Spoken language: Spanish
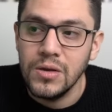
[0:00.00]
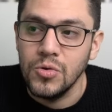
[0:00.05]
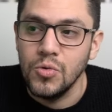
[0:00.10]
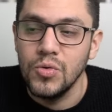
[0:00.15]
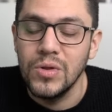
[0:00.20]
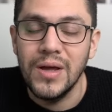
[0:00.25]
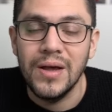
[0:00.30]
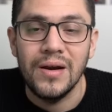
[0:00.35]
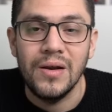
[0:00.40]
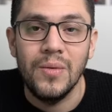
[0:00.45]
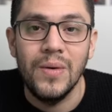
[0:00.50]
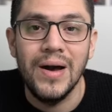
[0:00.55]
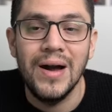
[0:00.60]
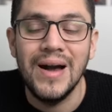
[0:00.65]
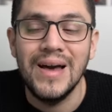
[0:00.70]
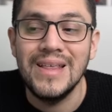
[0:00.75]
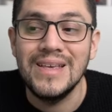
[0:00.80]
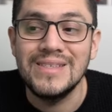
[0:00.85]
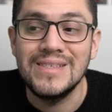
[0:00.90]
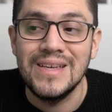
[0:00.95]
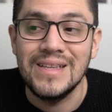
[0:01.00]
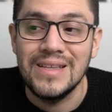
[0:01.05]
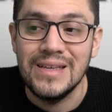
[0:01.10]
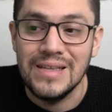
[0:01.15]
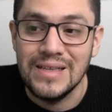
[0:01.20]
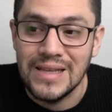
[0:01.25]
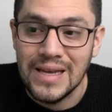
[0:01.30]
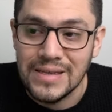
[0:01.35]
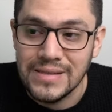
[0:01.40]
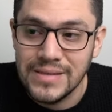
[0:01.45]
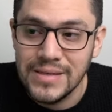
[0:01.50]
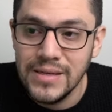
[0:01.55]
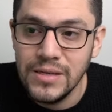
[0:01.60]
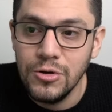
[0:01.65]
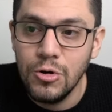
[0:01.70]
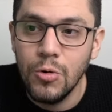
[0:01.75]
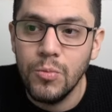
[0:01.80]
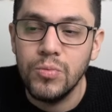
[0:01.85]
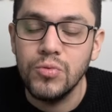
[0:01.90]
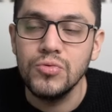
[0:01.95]
y una rebaja de
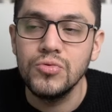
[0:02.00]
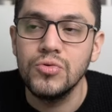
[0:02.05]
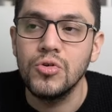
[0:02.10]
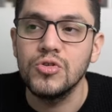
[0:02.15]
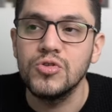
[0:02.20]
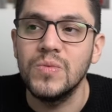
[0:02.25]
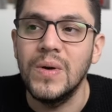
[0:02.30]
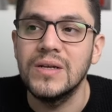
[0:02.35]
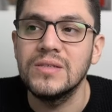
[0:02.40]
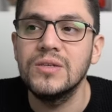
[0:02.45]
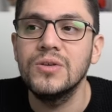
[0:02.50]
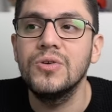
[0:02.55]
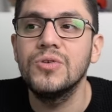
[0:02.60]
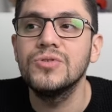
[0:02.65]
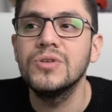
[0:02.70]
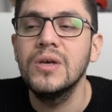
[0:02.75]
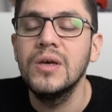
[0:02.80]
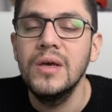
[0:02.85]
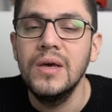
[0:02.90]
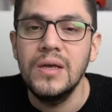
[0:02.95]
75 puntos básicos